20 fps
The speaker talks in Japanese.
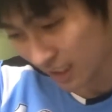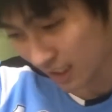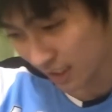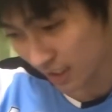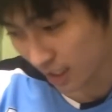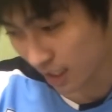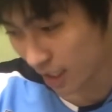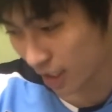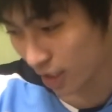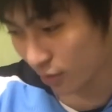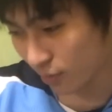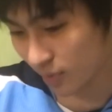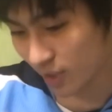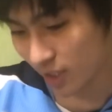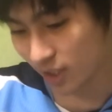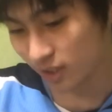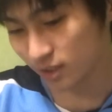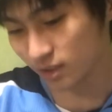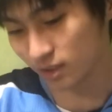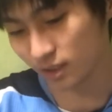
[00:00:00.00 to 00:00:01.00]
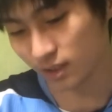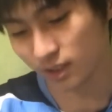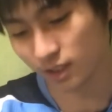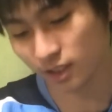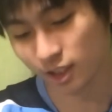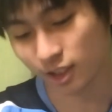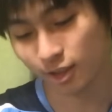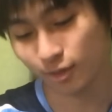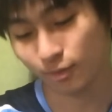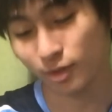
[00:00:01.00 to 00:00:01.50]
えー、じゃあ解明ですね
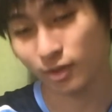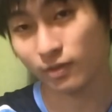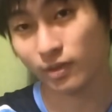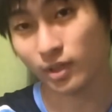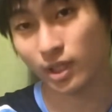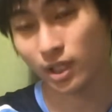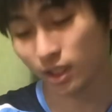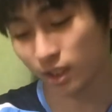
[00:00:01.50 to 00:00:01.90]
解明は、